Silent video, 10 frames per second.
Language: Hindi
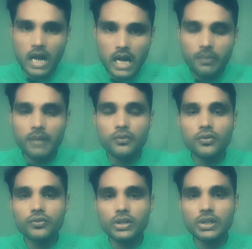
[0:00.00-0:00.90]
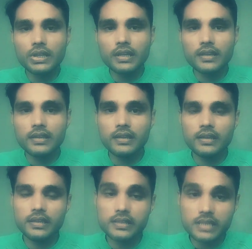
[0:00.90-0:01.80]
अब हम लोग देखेंगे
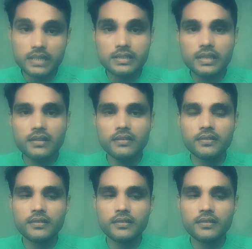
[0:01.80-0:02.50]
कि स्ट्रक्चर